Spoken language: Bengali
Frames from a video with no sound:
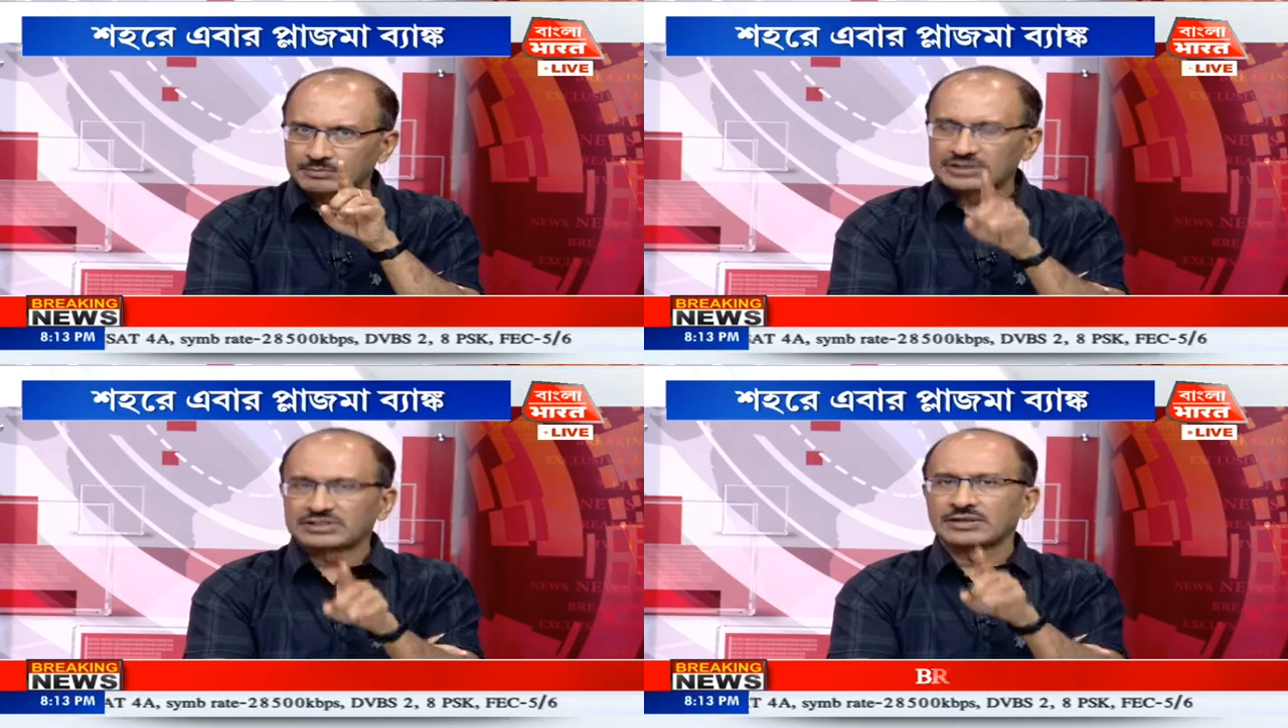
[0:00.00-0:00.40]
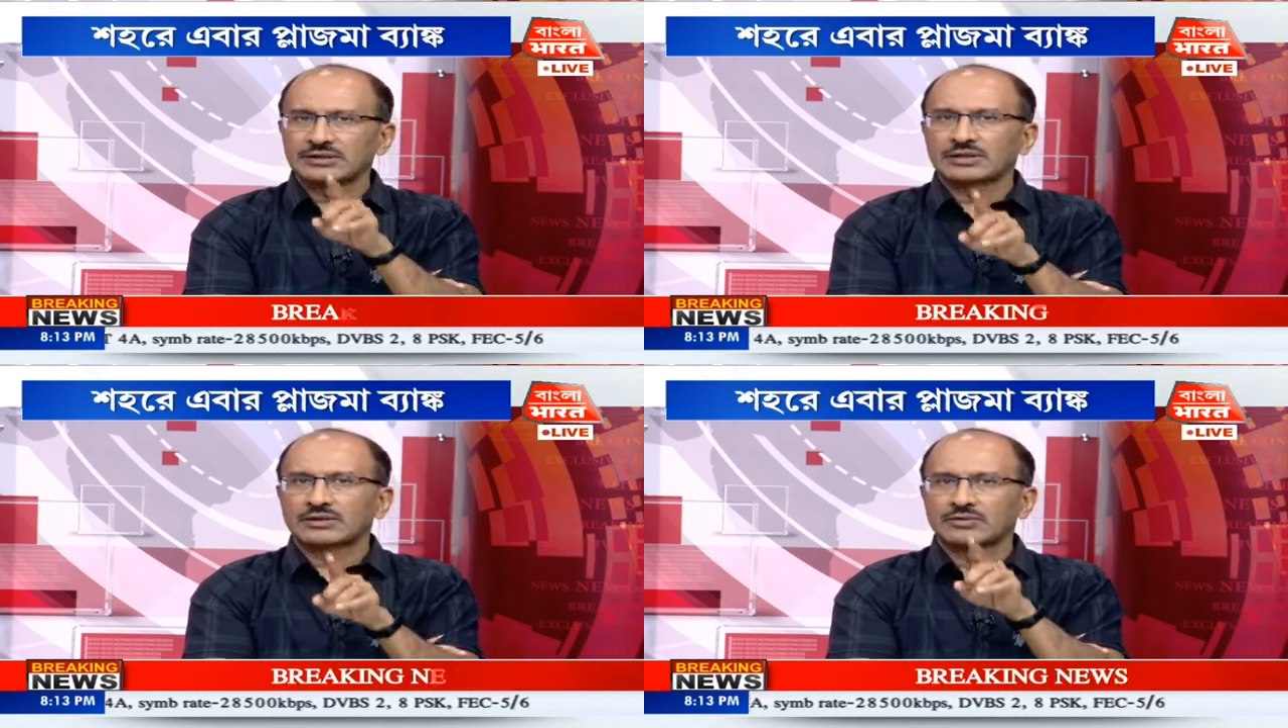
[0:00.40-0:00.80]

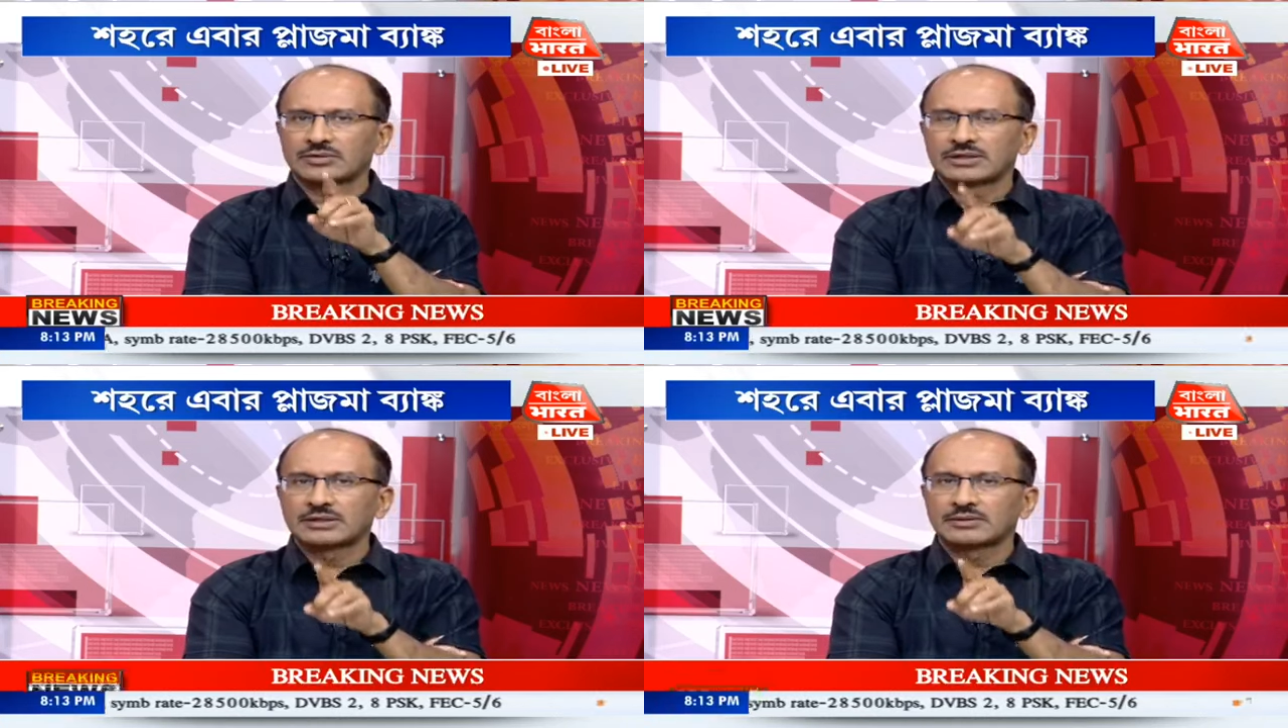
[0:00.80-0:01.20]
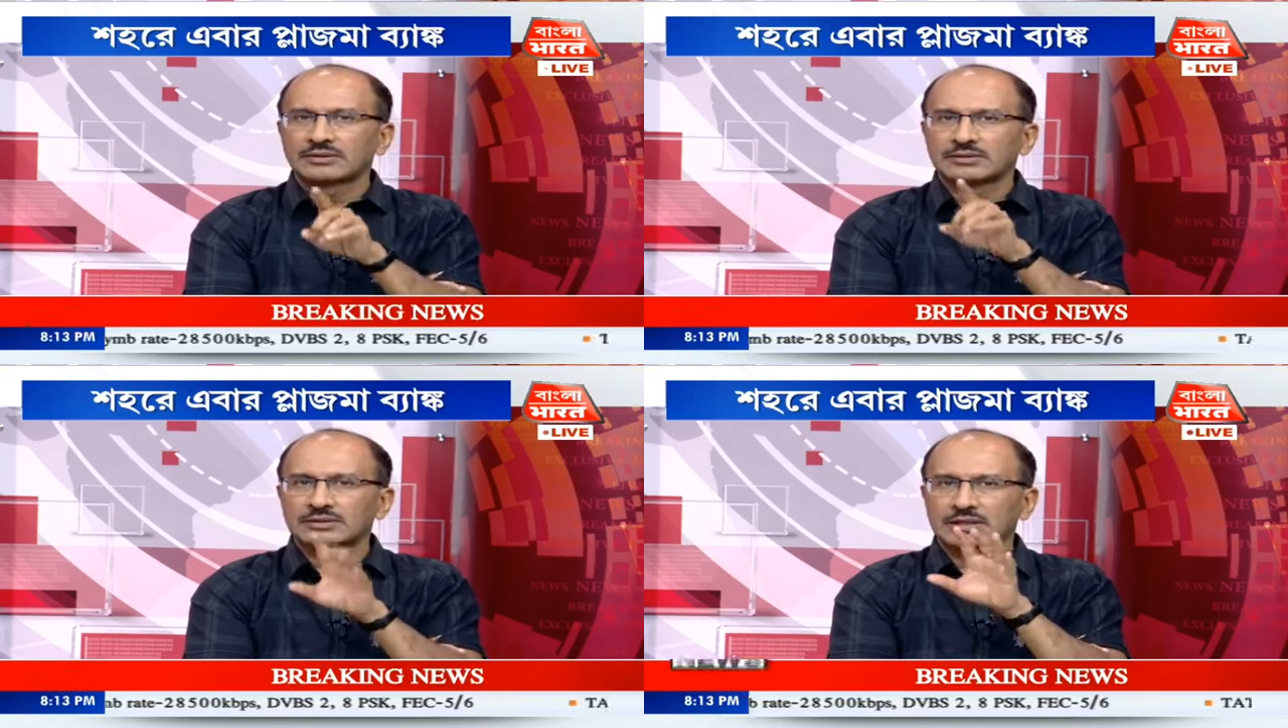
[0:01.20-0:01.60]
পেশেন্টদের অলরেডি
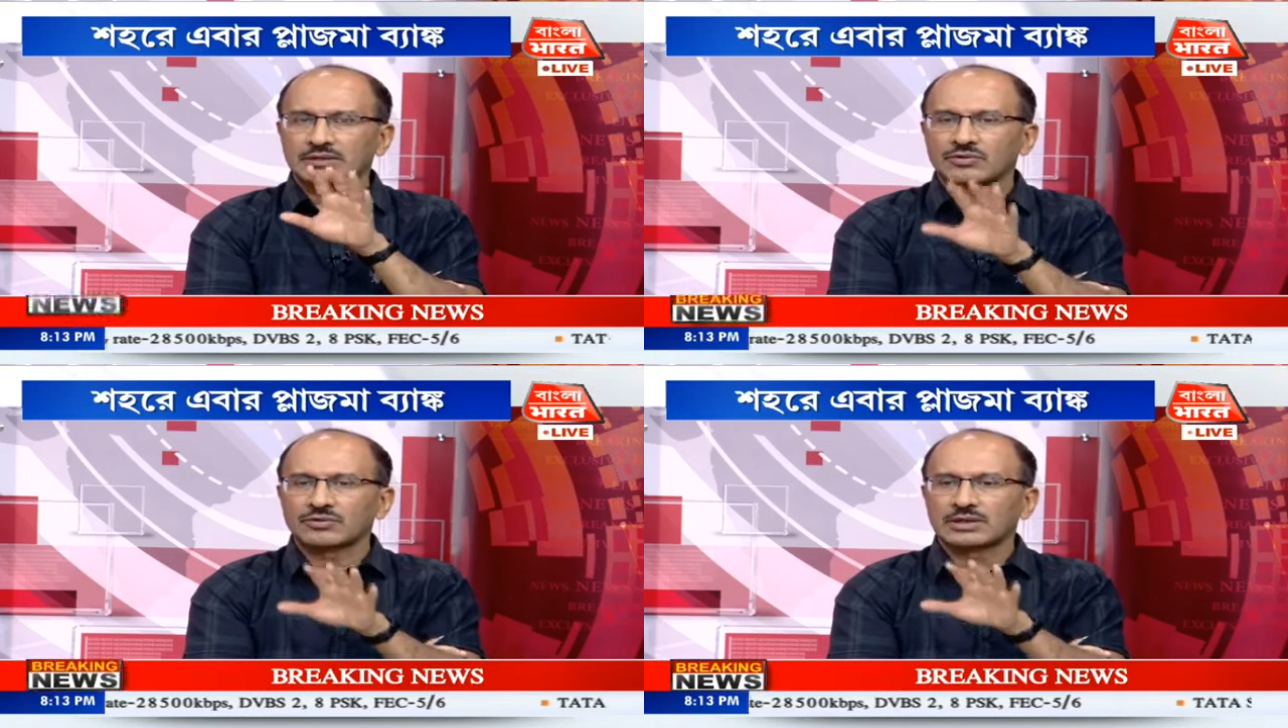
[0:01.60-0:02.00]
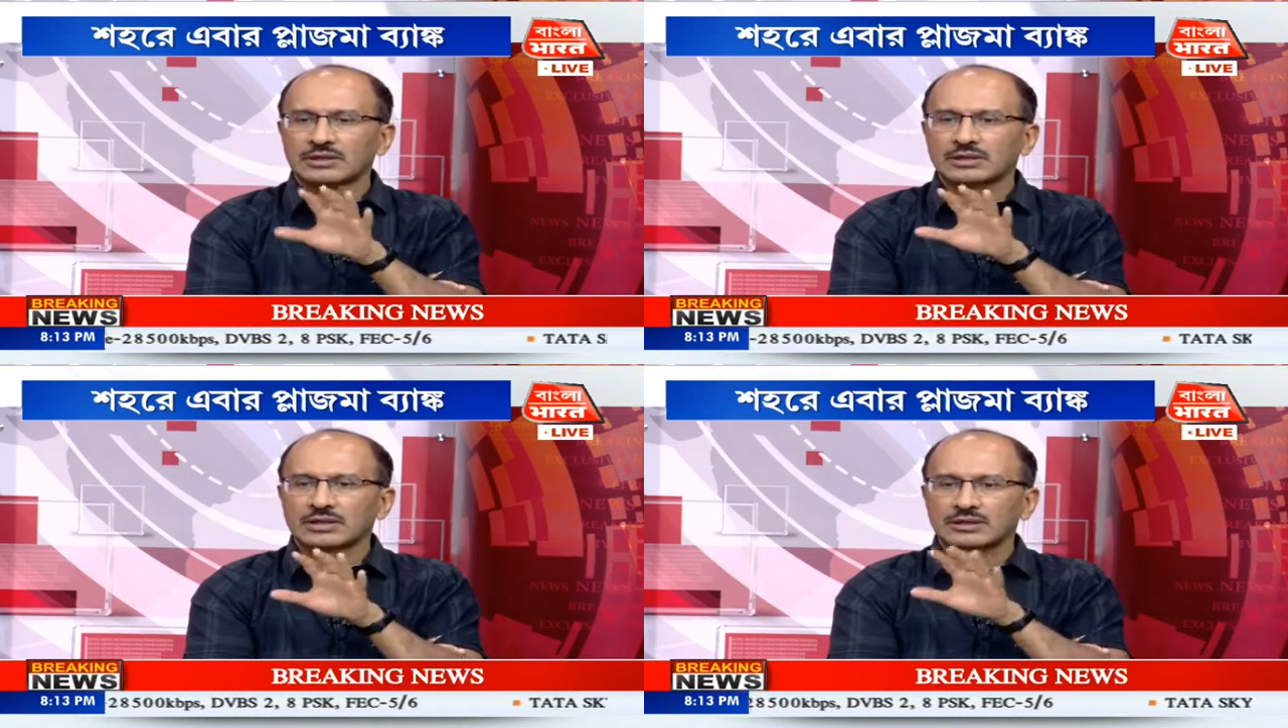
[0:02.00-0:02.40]
যারা করোনা
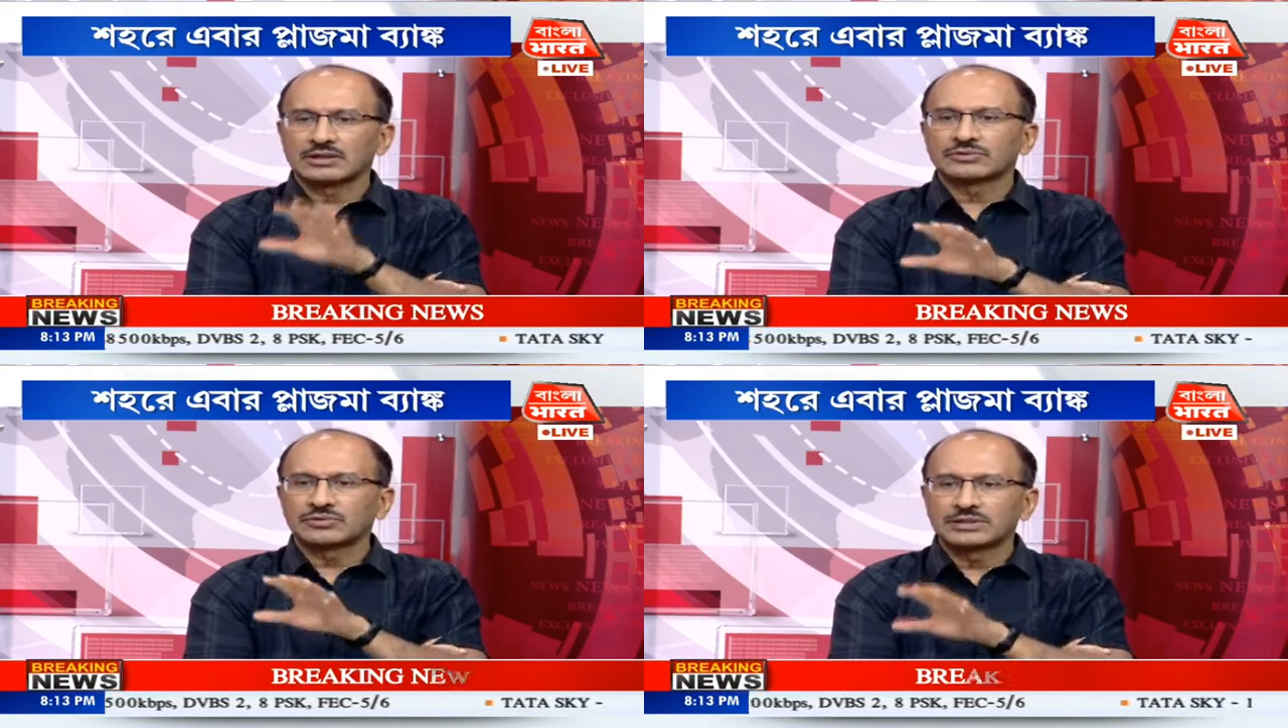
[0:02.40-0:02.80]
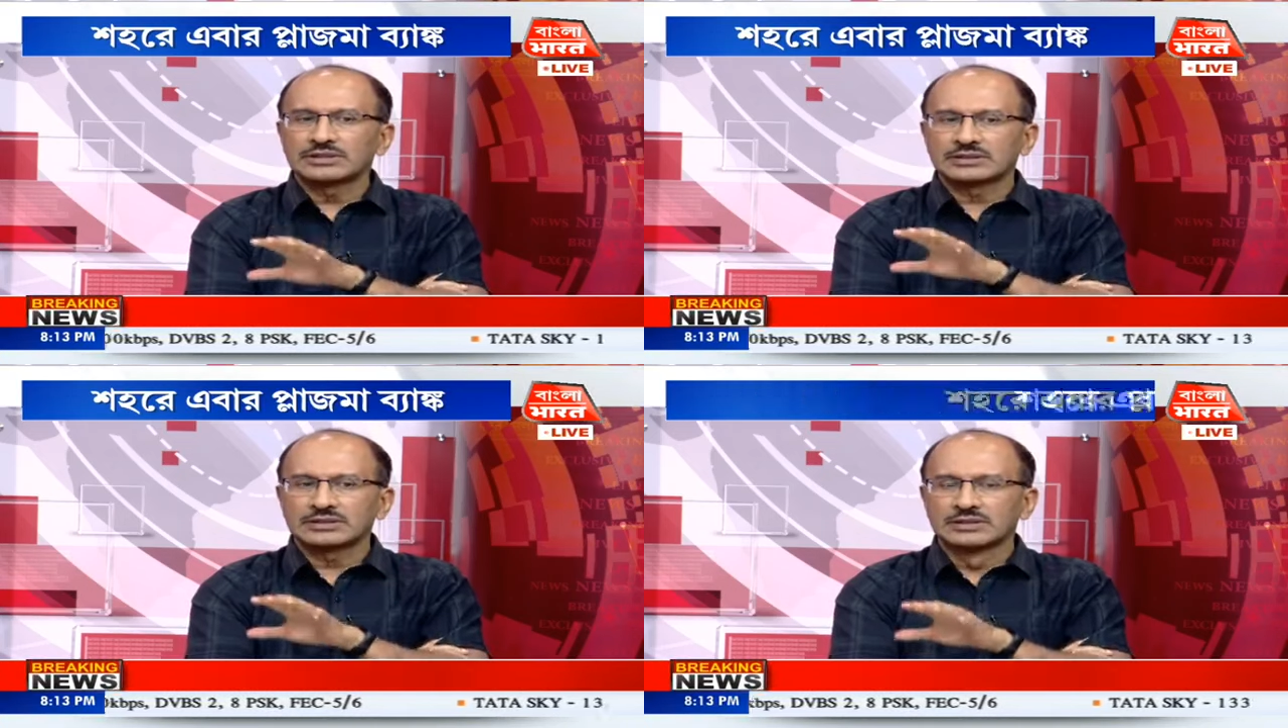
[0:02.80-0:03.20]
আক্রান্ত
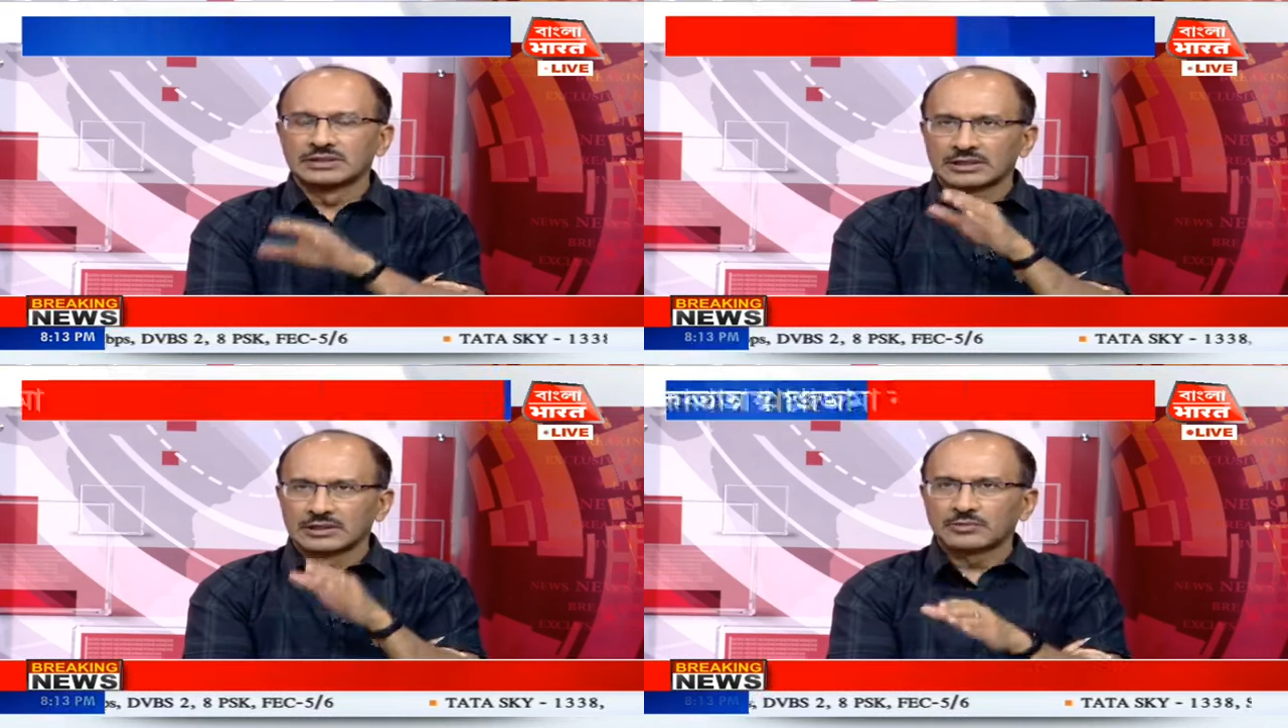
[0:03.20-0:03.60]
হয়েছেন মানে করোনা